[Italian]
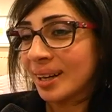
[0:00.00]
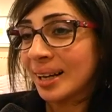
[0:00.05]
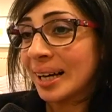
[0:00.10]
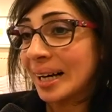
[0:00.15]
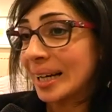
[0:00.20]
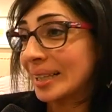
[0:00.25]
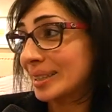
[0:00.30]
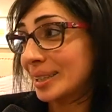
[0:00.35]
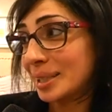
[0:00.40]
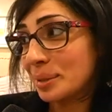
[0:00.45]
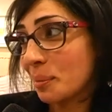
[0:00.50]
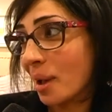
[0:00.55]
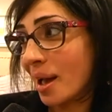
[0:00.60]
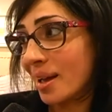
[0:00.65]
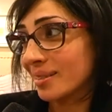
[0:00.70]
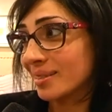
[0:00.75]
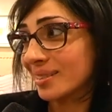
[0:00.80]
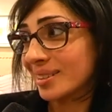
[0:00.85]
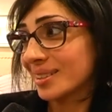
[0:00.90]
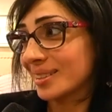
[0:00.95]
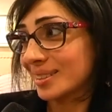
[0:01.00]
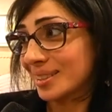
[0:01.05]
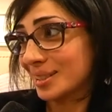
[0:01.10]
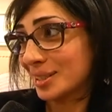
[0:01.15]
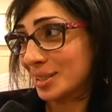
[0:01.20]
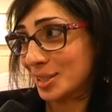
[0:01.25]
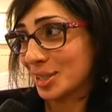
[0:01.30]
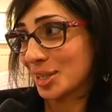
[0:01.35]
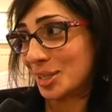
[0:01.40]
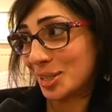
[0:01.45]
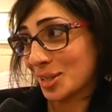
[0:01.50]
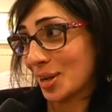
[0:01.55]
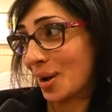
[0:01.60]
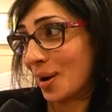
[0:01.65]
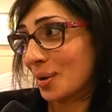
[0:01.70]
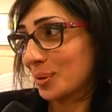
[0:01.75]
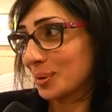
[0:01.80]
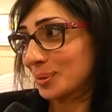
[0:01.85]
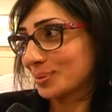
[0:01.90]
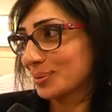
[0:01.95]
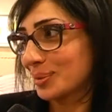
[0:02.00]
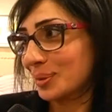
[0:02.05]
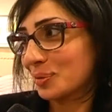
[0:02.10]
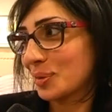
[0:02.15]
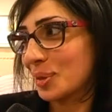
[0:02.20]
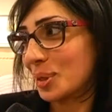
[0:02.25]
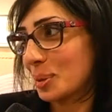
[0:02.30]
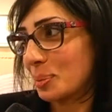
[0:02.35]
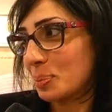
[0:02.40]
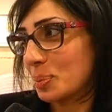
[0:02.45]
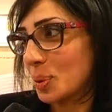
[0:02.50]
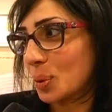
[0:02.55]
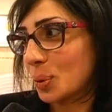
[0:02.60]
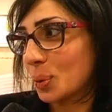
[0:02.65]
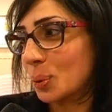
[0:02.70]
altrimenti ti dice ciao, non viene più.